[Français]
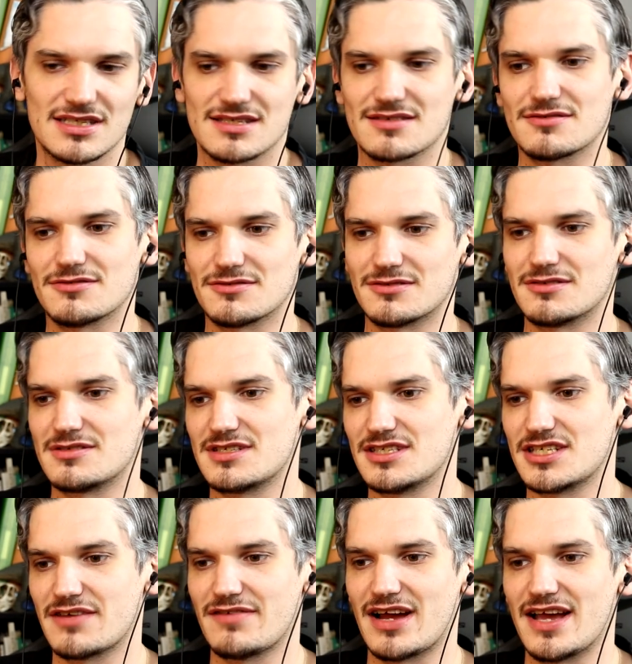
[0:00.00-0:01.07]
parce que euh,
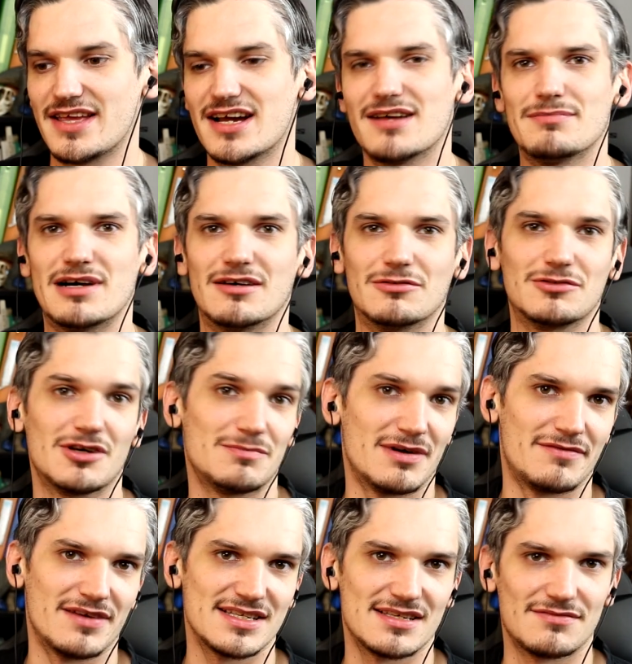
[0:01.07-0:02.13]
si j'avais rien, bah autant
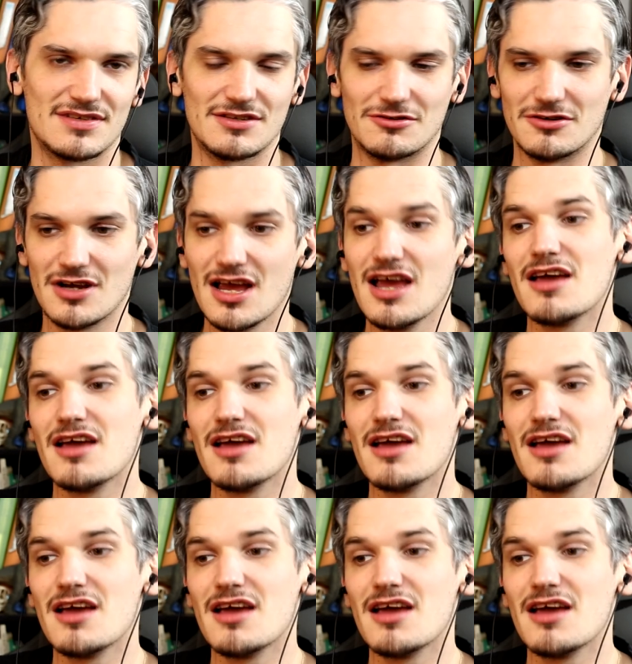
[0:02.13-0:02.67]
pas faire cette vidéo.